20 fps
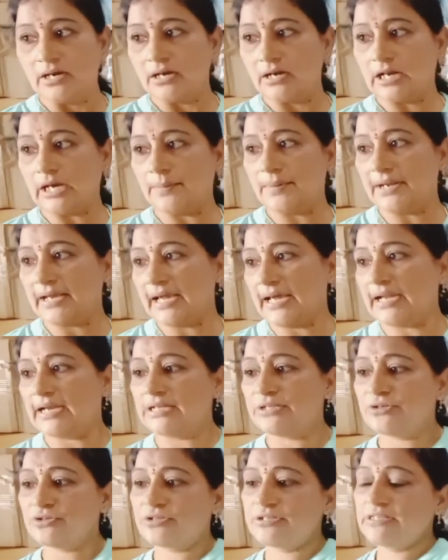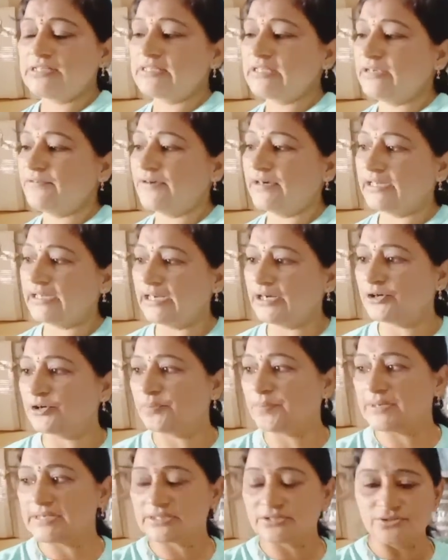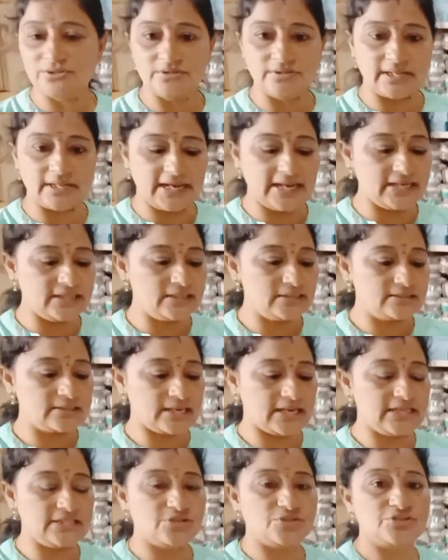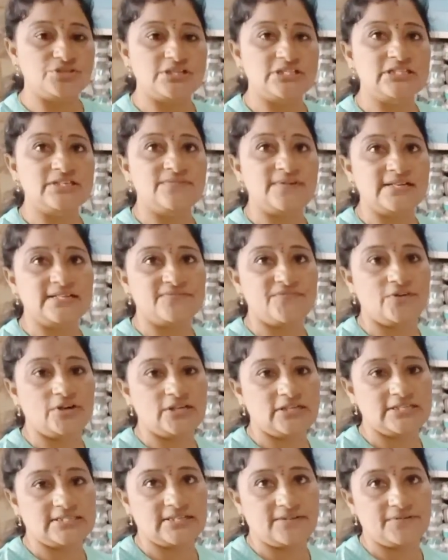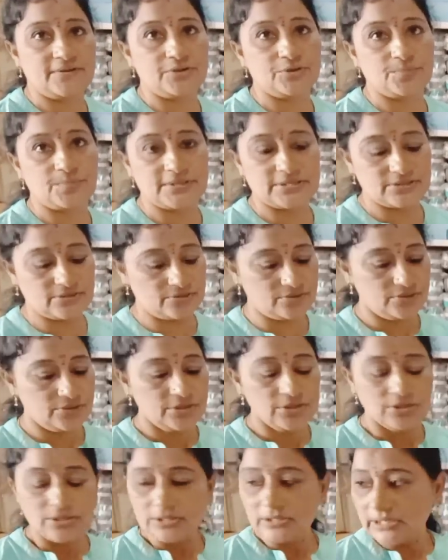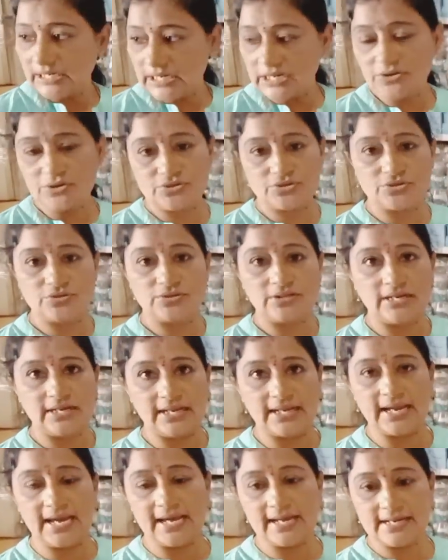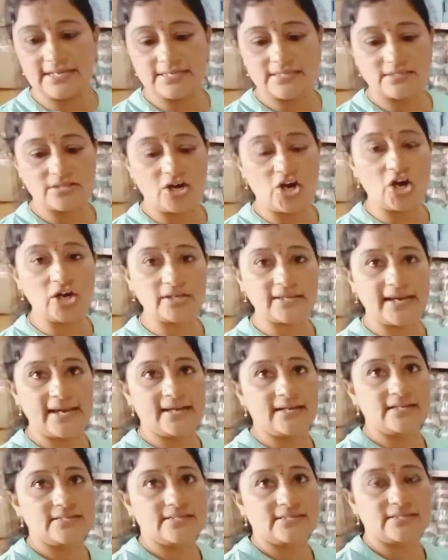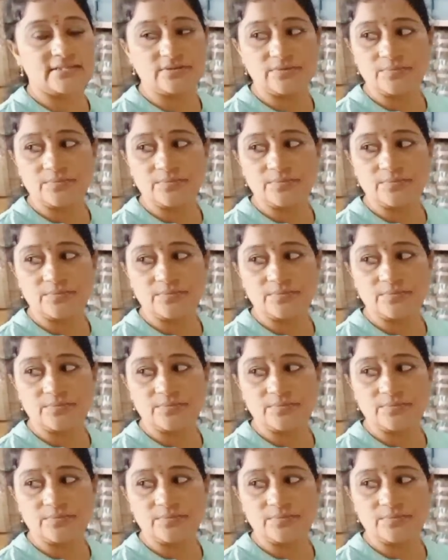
డబుల్ క్యారేజ్ వచ్చేసి వన్ టెన్ రూపీస్ త్రీ త్రీది వచ్చేసి వన్ ఫార్టీ సెవెన్ రూపీస్ ఇలా వస్తుందండి క్యారేజెస్ హాట్ క్యారేజెస్